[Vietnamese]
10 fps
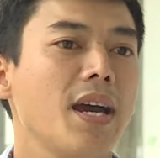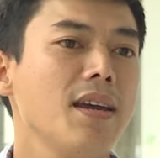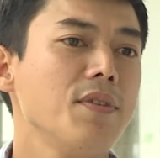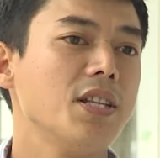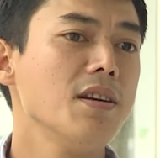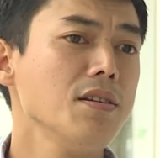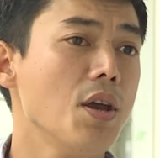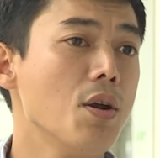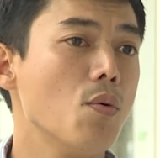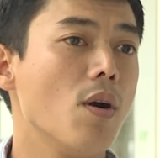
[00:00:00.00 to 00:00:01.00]
máy vi tính
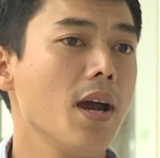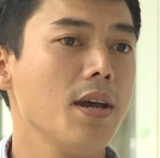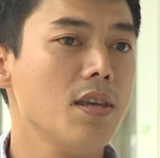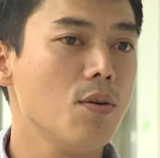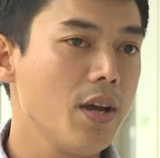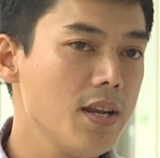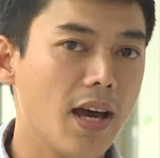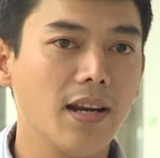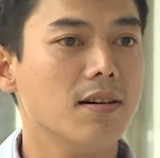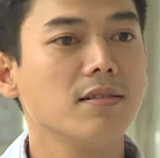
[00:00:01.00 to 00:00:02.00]
nhiều quá thì nhiều khi nó
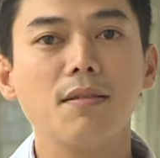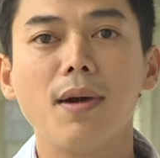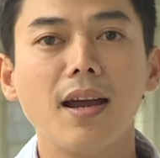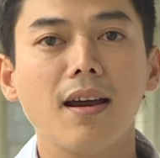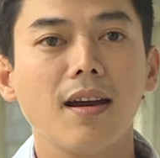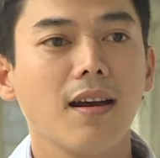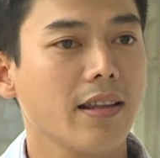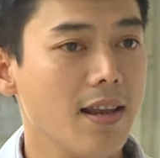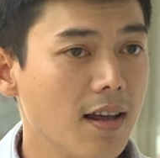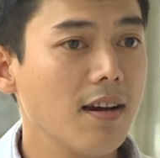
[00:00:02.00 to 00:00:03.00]
ảnh hưởng tới mắt,
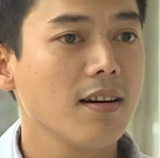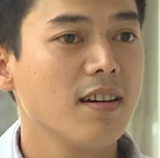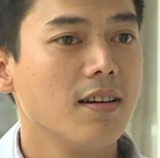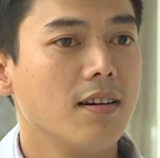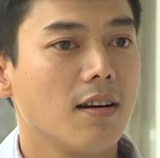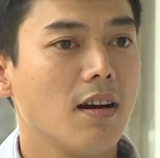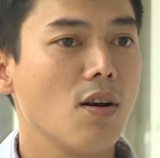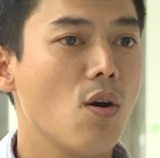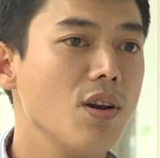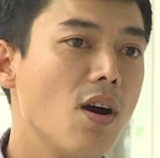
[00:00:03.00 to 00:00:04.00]
thị lực đó,
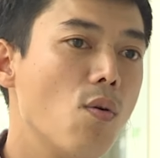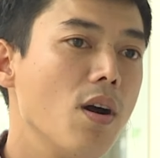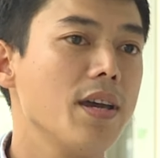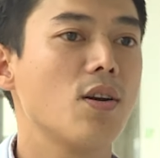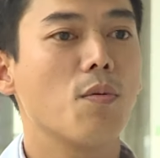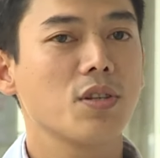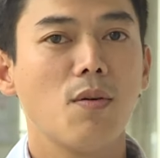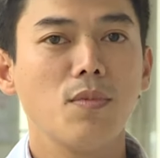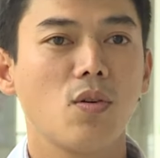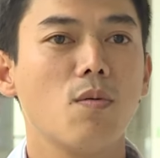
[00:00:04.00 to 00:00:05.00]
ngồi lâu quá thì cột
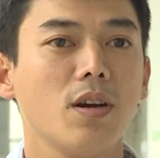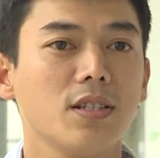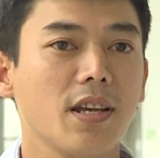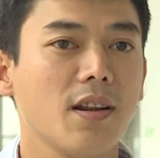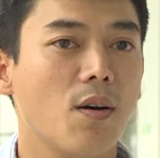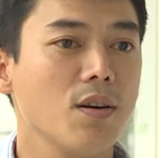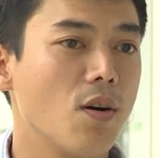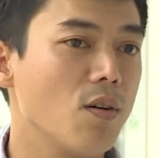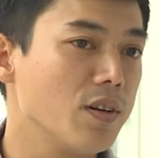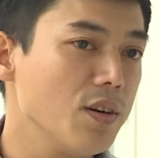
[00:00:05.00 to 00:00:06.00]
sống nó cũng có thể thay đổi.
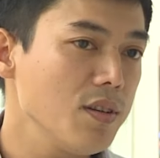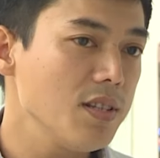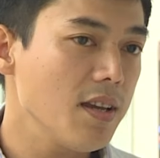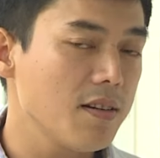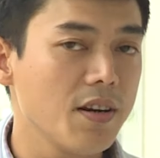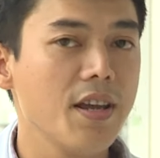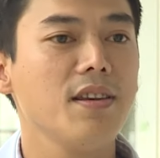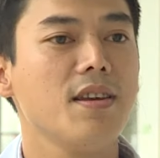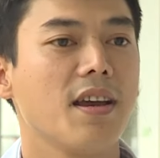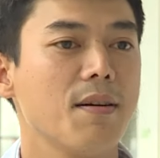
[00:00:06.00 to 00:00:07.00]
Còn nói xét
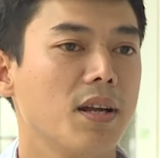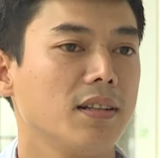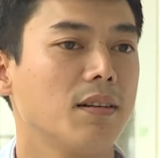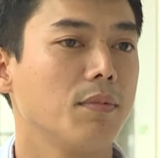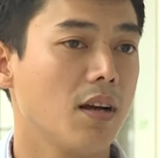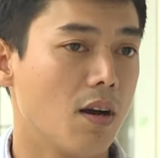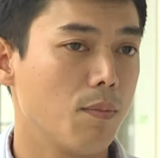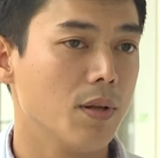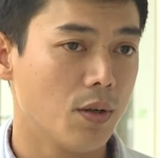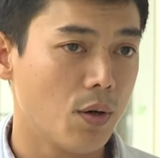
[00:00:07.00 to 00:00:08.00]
riêng về cái mành tâm thần học
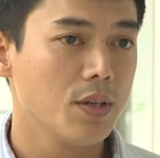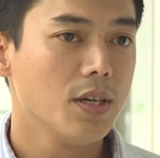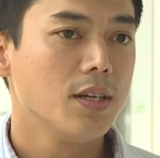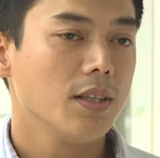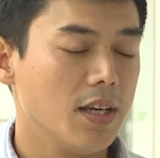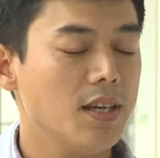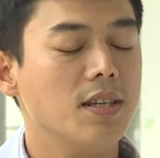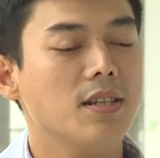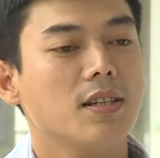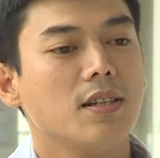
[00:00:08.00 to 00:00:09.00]
mình thôi, thì